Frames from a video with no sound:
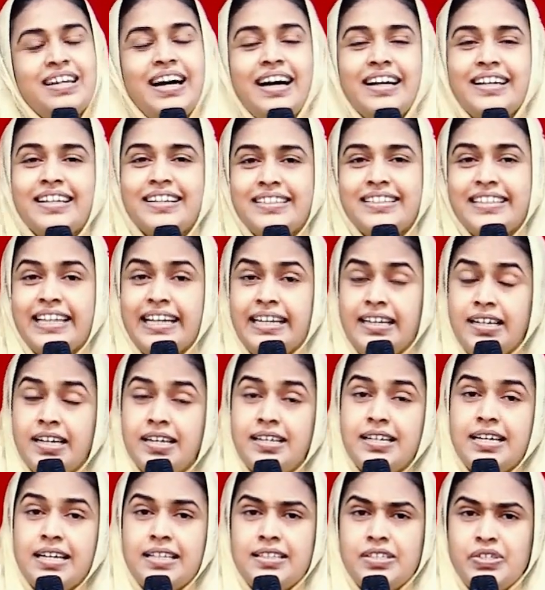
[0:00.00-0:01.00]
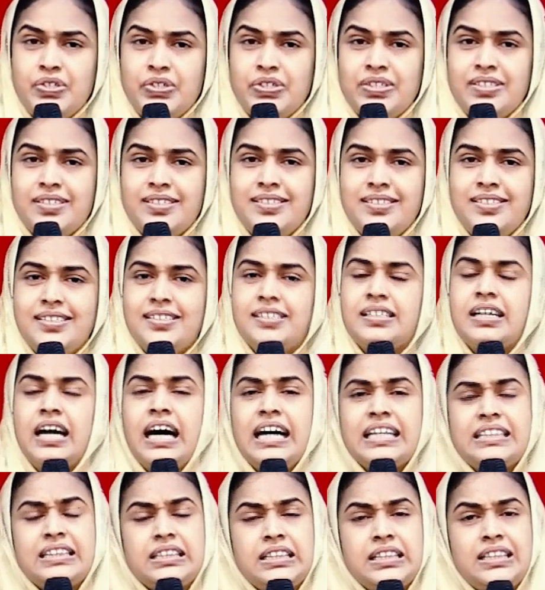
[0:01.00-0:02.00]
ஆனால் என்ன நடந்துச்சு
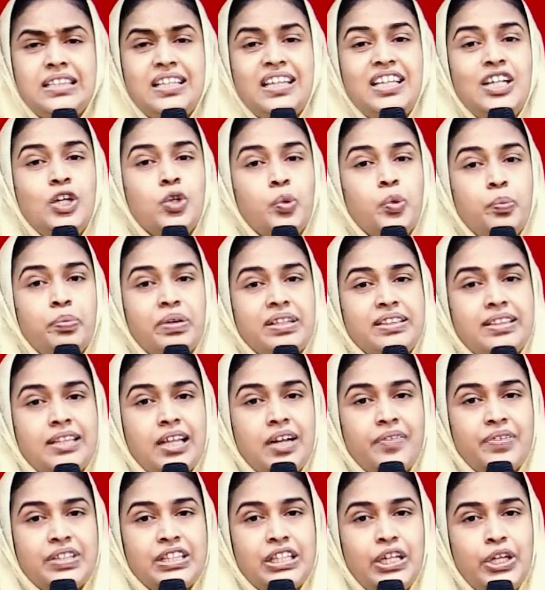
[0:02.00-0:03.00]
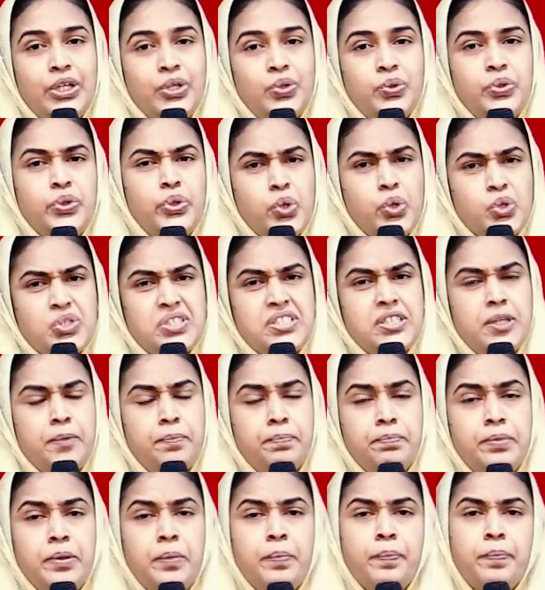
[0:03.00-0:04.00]
அத்தனை உபத்திரவத்திலையும்
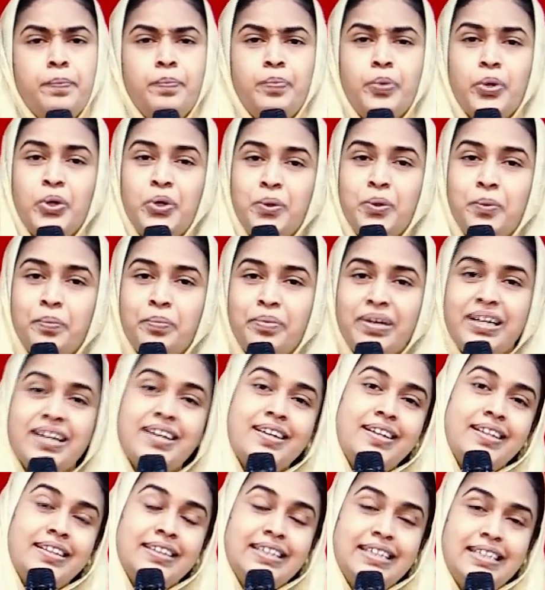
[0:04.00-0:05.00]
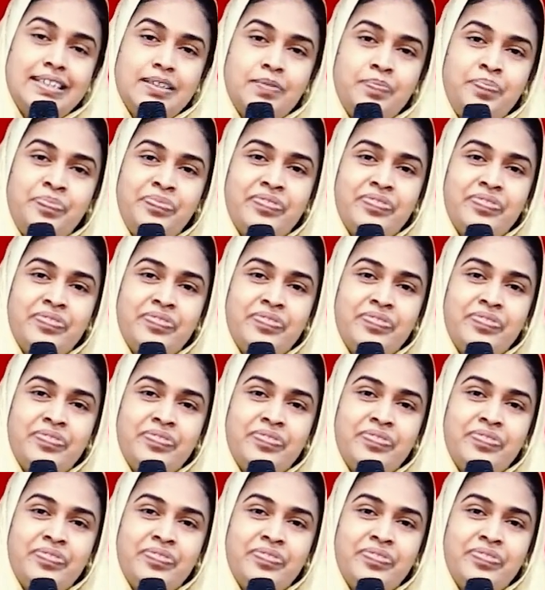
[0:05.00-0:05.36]
யோசிப்பு பொறுமையாக இருந்தார்